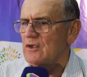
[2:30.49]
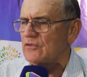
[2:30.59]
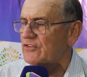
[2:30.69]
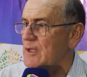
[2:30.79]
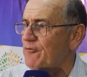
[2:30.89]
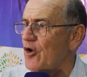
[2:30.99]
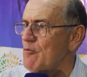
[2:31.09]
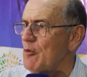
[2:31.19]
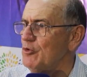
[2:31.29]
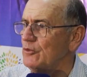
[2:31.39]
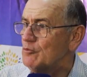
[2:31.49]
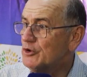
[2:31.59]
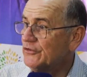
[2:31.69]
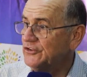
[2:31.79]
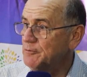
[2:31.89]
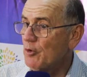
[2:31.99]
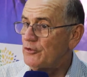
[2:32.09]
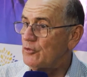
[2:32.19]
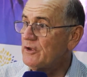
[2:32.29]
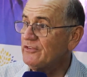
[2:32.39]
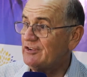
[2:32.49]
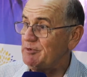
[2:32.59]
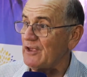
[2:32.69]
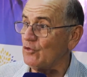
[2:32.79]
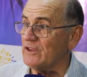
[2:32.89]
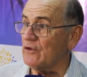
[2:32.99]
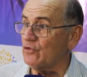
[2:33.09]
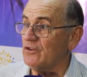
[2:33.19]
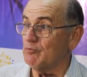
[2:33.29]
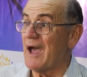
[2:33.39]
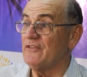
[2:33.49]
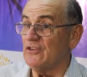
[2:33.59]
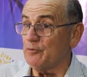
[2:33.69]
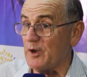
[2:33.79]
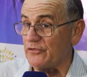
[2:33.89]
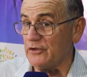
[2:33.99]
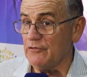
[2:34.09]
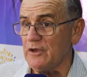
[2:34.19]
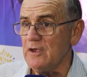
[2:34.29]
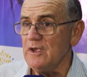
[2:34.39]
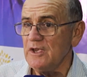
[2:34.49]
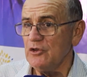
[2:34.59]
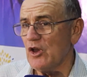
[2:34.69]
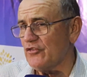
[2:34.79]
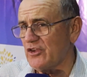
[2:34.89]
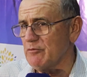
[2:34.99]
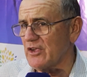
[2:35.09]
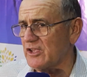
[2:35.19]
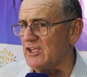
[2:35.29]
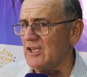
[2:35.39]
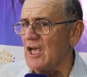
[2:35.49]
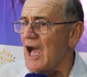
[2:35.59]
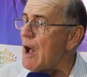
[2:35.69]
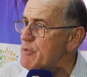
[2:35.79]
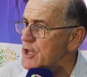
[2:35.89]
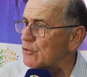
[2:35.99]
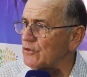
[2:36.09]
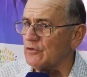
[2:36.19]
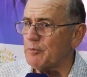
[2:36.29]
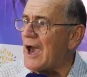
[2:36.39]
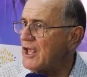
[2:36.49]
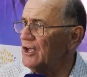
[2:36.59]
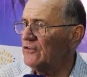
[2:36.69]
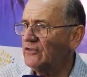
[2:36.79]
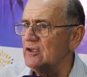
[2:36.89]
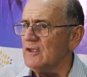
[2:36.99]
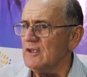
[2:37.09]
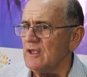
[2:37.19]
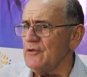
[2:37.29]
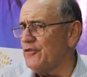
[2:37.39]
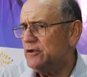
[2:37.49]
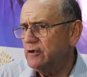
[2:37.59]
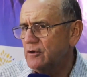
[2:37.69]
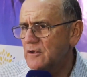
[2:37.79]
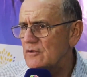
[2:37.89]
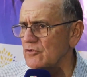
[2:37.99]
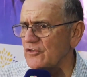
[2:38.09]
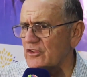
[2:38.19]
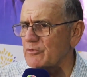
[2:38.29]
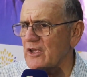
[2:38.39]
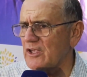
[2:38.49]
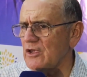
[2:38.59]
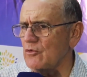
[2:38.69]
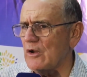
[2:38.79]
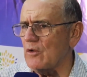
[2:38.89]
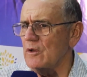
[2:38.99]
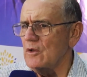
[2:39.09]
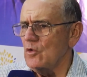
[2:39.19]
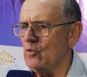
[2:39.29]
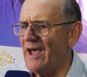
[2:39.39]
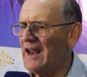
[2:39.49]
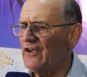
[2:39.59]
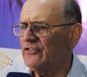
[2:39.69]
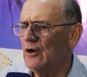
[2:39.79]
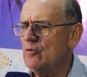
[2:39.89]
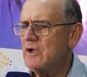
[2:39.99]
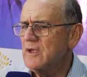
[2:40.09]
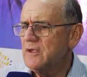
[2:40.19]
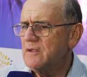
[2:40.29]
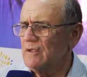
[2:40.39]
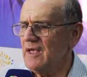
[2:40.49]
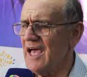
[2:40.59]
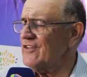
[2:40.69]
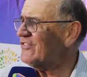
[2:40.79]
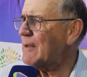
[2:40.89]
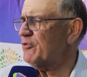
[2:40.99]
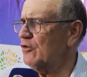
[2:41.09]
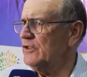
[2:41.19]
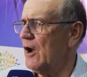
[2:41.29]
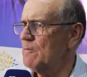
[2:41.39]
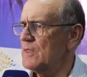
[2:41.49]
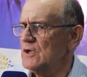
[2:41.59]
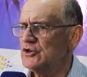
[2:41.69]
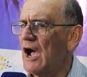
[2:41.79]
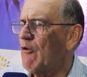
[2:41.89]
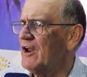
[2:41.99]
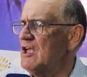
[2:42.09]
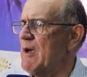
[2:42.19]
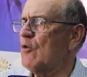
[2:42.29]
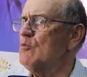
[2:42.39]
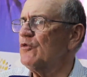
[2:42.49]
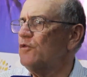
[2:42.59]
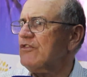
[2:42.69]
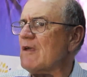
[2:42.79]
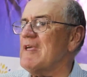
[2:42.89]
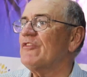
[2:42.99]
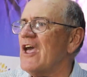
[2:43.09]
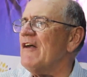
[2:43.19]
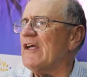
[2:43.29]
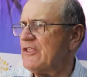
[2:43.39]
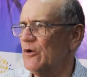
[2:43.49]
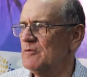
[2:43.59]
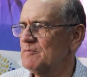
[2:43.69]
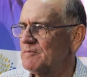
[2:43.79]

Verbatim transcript: Sempre foi o meu município onde eu recebi as votações mais expressivas. E nós temos aqui amigos, parentes, enfim, nós temos aqui uma, uma relação excepcional. Jaguaribe é como se fosse a minha terra natal.